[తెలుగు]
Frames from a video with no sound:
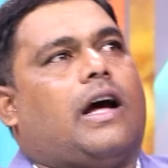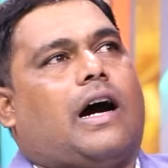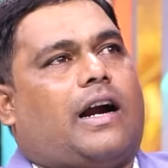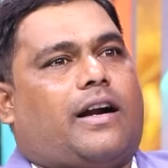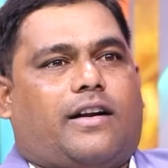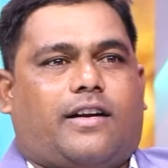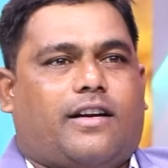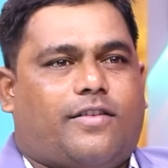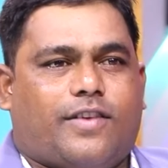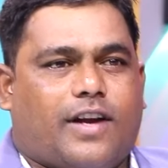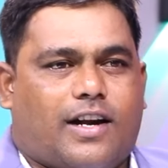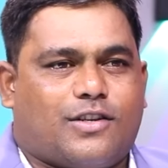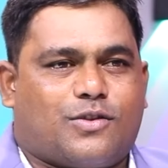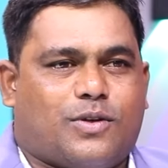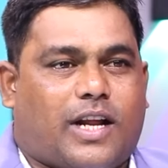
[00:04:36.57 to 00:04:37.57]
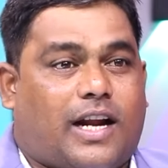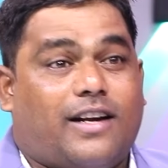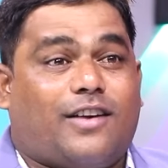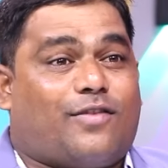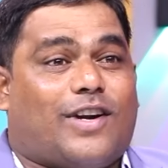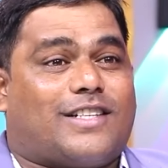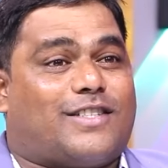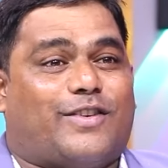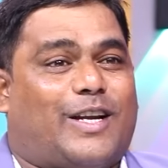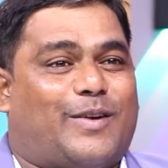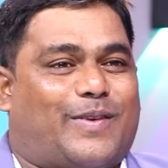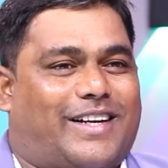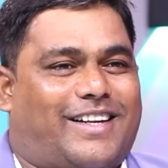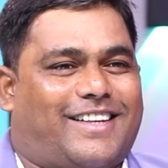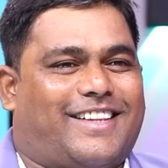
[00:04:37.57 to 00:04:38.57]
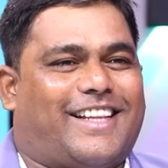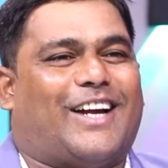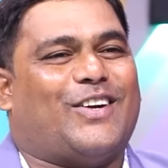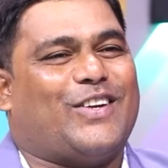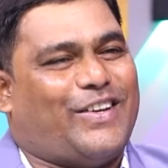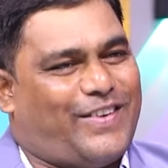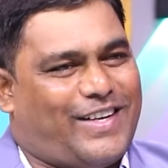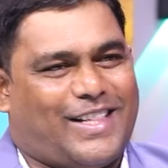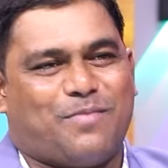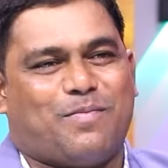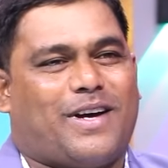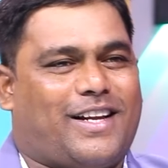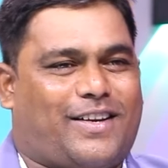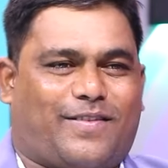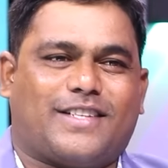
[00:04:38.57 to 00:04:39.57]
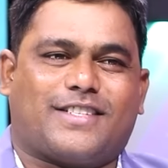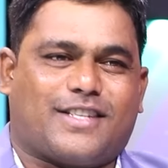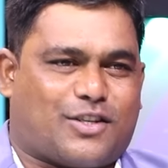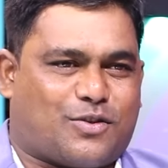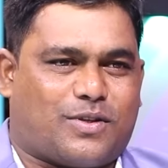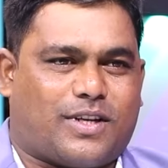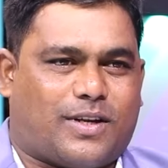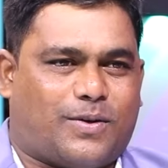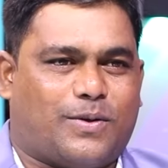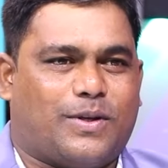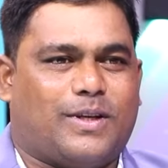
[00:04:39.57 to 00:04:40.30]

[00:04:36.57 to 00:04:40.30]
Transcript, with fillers: హండ్రెడ్ ఫ్లాట్స్ ఉంటే హండ్రెడ్ ఫ్లాట్స్ ఇవ్వలేమండి hmm. దాంట్లో ఎవరైతే మా ఇన్వెస్టర్స్ ఉంటారు